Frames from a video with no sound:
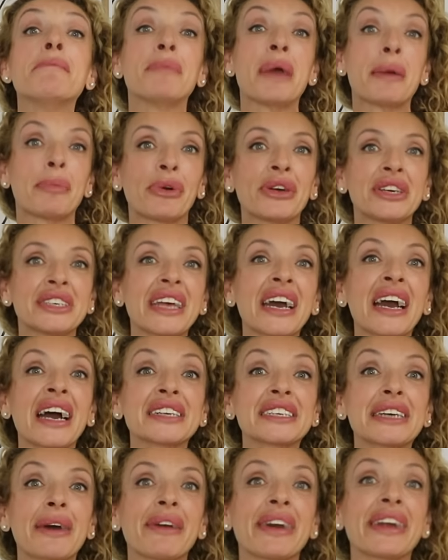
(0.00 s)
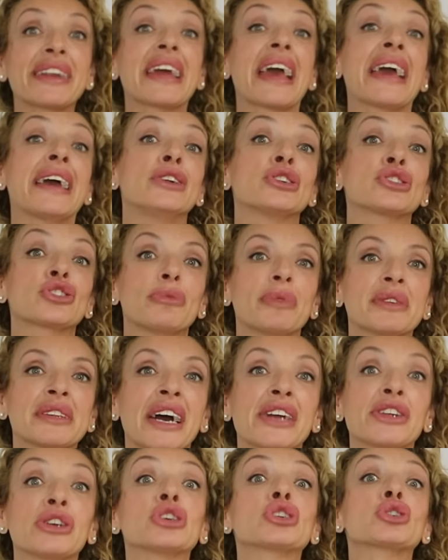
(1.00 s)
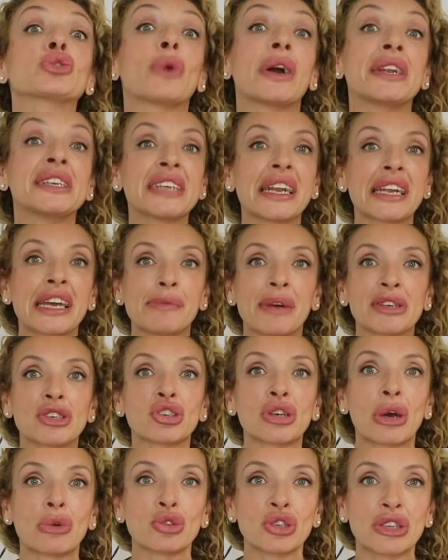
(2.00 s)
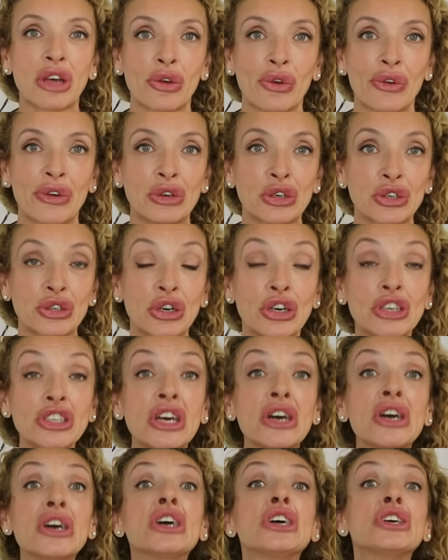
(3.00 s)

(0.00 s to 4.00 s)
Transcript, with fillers: Me podéis dejar saber en los comentarios cuál es el que más os ha gustado de los dos.